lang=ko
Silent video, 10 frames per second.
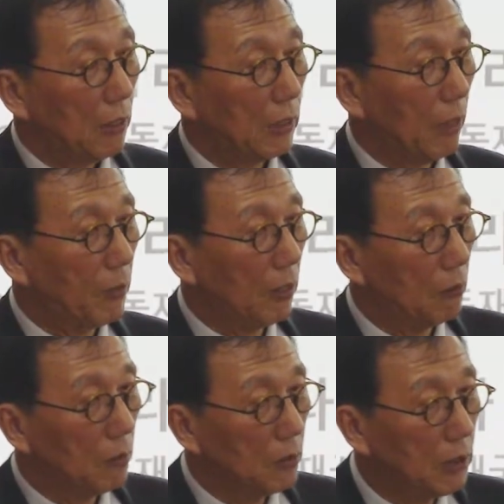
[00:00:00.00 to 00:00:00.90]
그 다음에
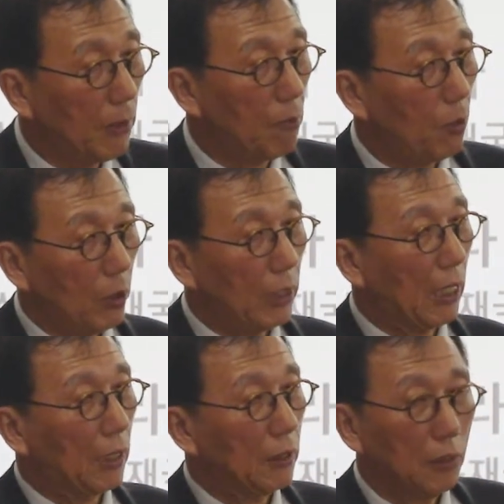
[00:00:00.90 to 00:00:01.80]
지방
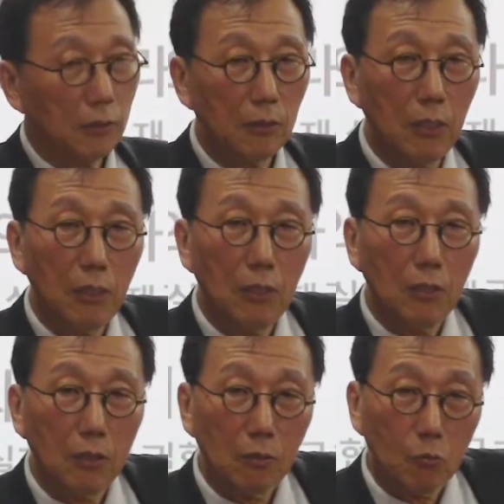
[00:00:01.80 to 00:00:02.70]
분권이라는 것은
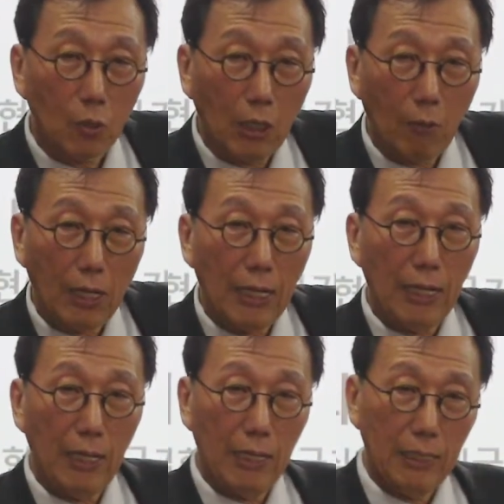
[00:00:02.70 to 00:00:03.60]

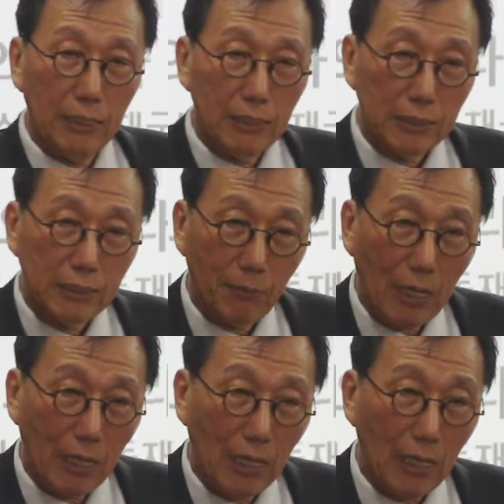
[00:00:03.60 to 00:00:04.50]
국가와
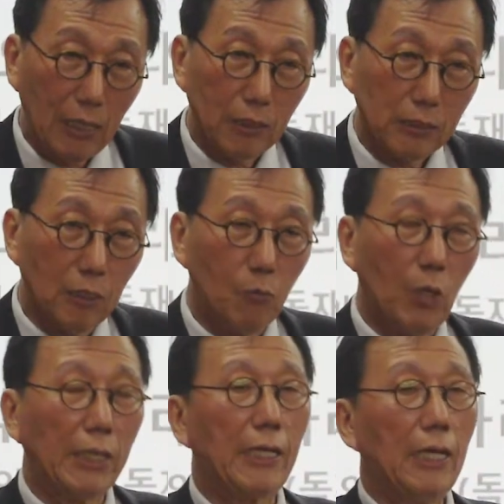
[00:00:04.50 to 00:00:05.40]
지방 정부
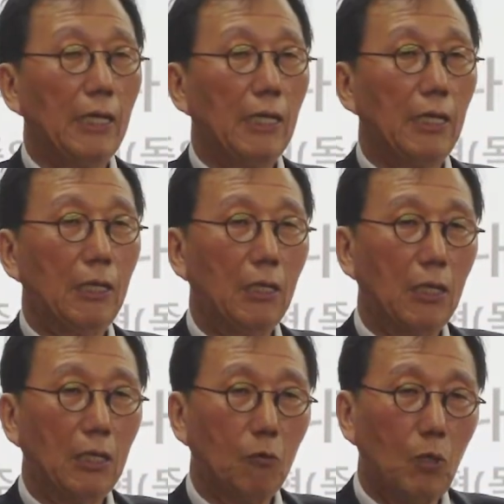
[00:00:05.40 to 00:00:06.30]
간의
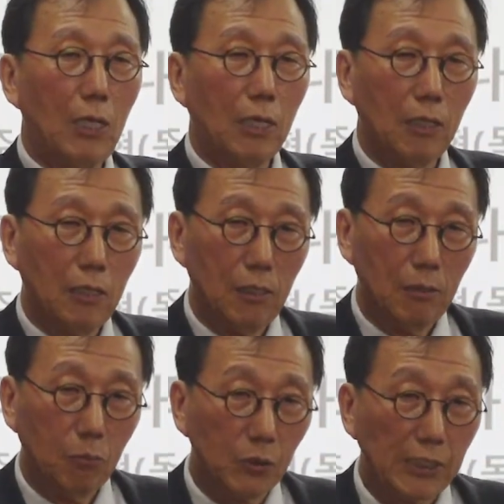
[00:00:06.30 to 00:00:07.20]
권력을
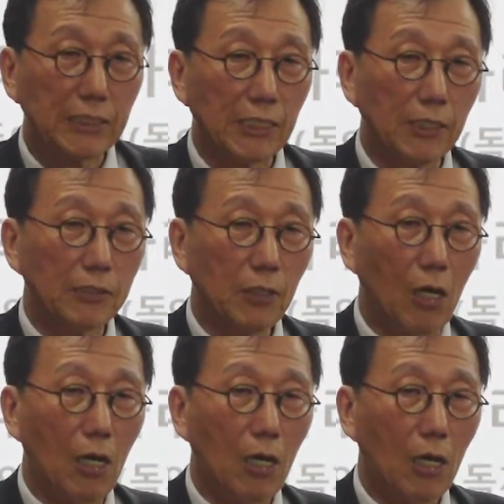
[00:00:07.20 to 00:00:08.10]
분산시키는 거죠.